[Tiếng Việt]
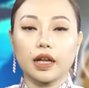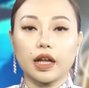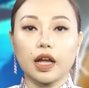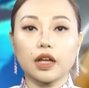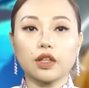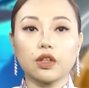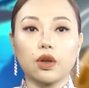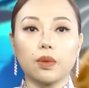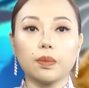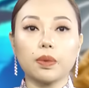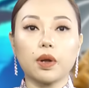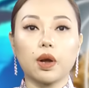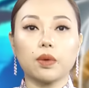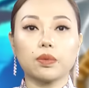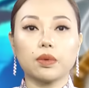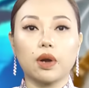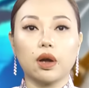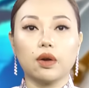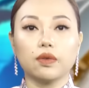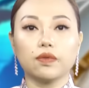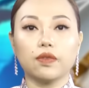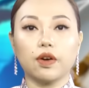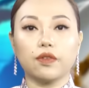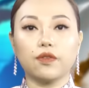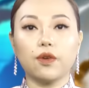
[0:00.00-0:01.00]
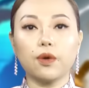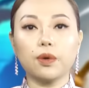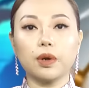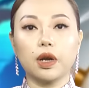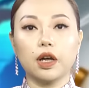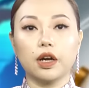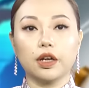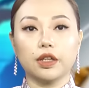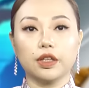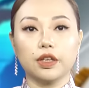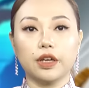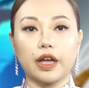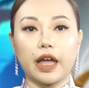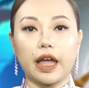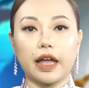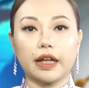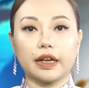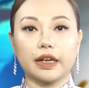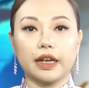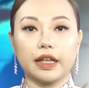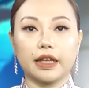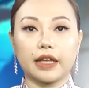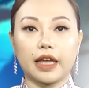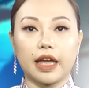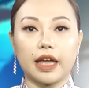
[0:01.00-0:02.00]
Các nhóm cộng đồng và phúc lợi như
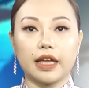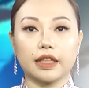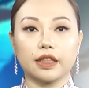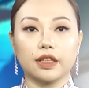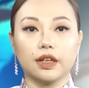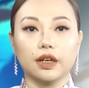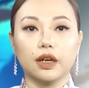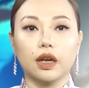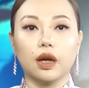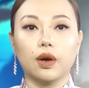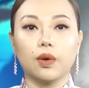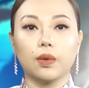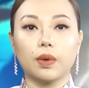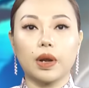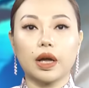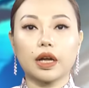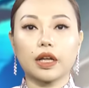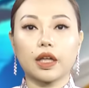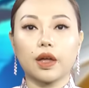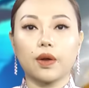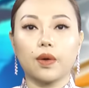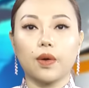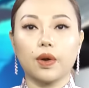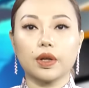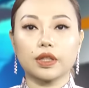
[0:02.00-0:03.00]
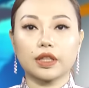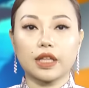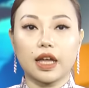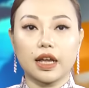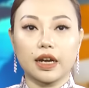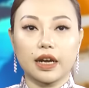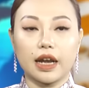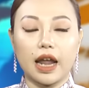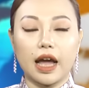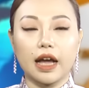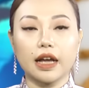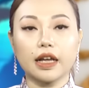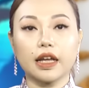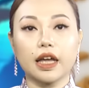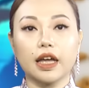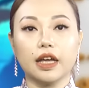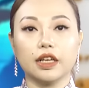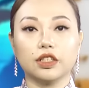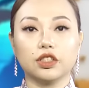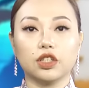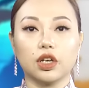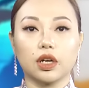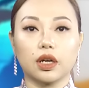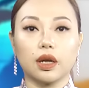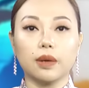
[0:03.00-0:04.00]
Anglicare từ lâu đã kêu gọi tăng đáng
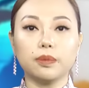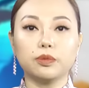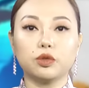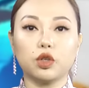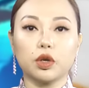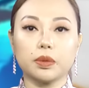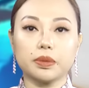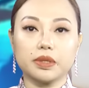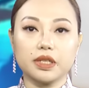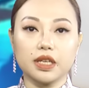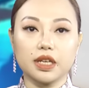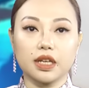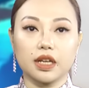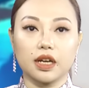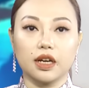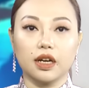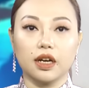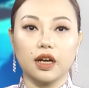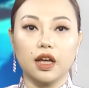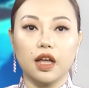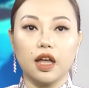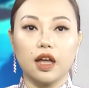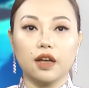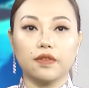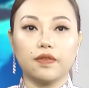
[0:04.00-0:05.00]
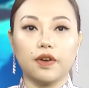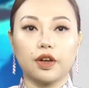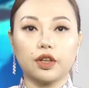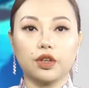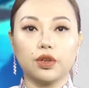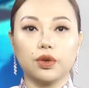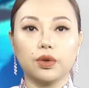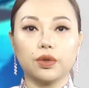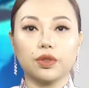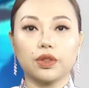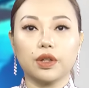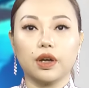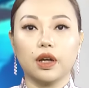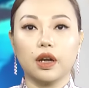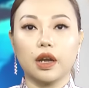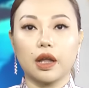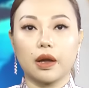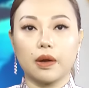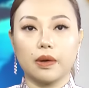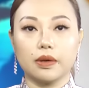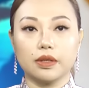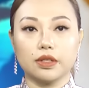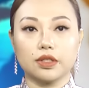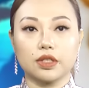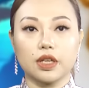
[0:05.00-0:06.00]
kể trợ cấp Job Seeker và Youth
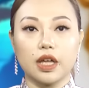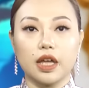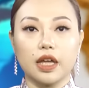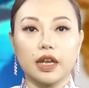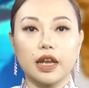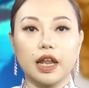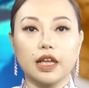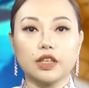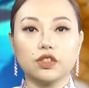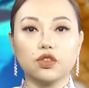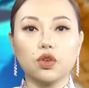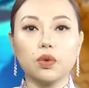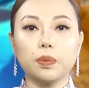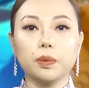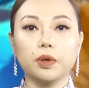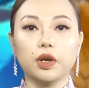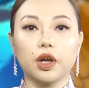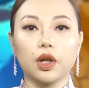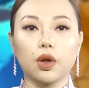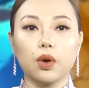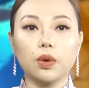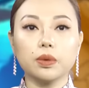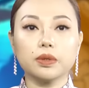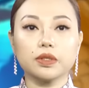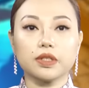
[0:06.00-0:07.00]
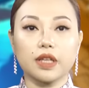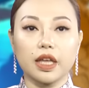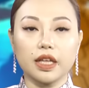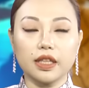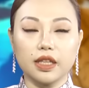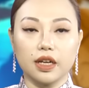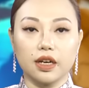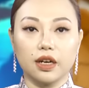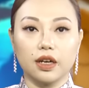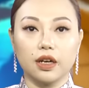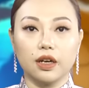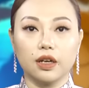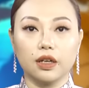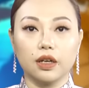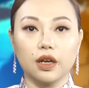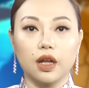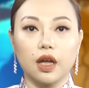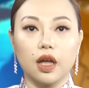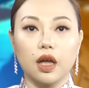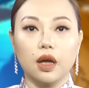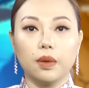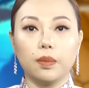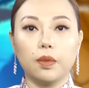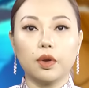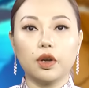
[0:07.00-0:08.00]
Allowance để giúp người Úc dễ thở hơn,
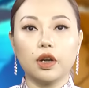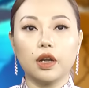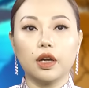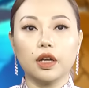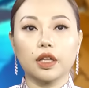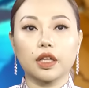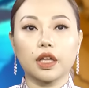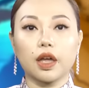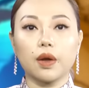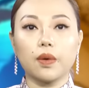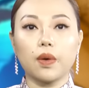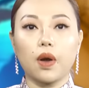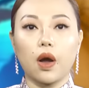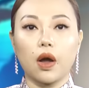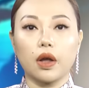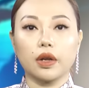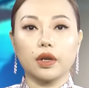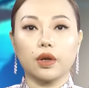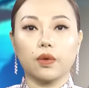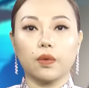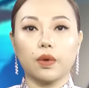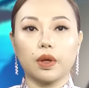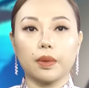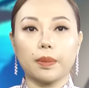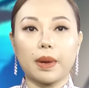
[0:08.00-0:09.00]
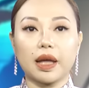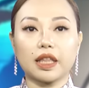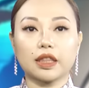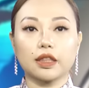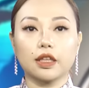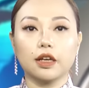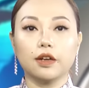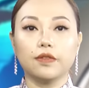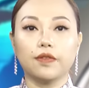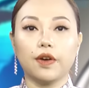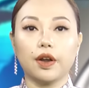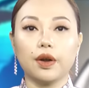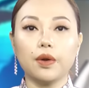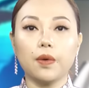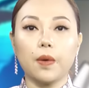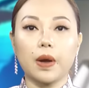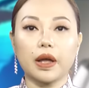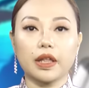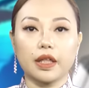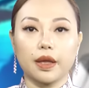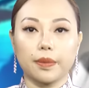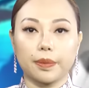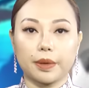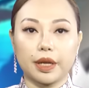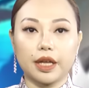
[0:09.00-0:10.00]
một lời kêu gọi được Ủy ban Tư vấn
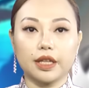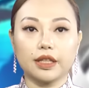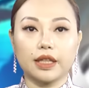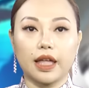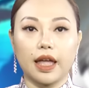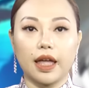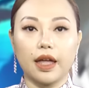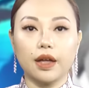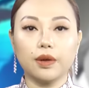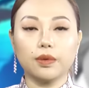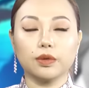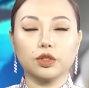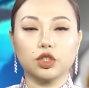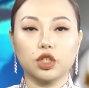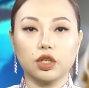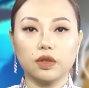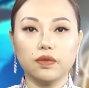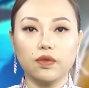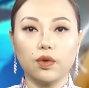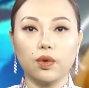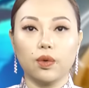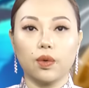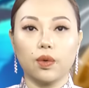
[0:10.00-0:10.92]
Hòa nhập Kinh tế của chính